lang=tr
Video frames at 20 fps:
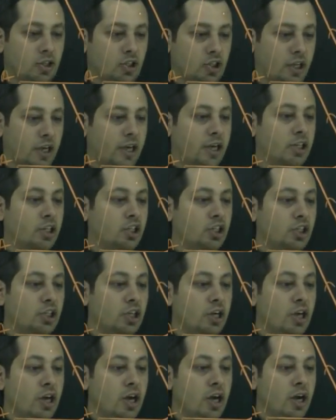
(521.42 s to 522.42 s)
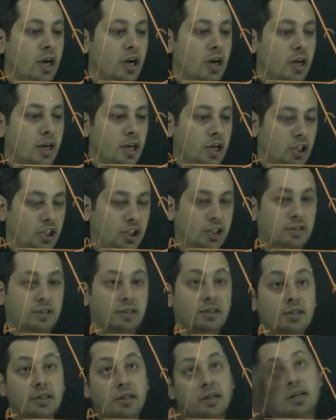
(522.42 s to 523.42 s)
CH
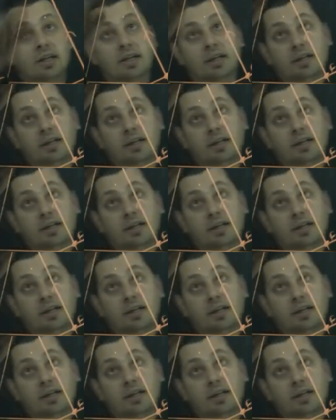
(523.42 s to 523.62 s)
eşittir.